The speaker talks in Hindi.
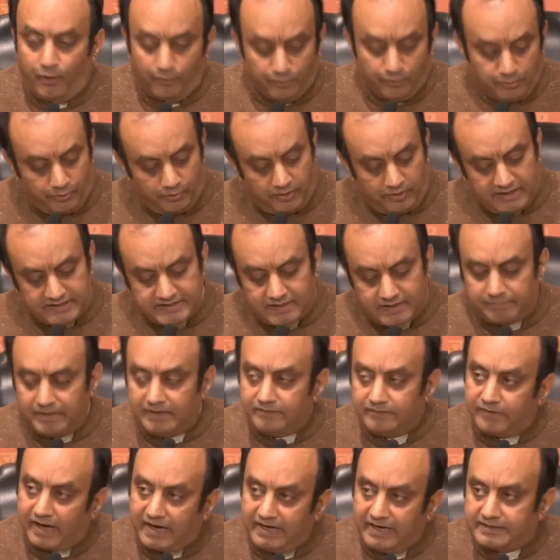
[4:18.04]
और उन्होंने जब
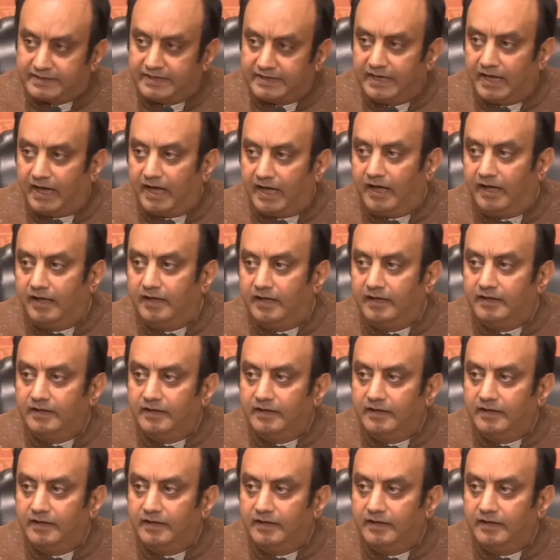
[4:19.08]
इनवाइट किया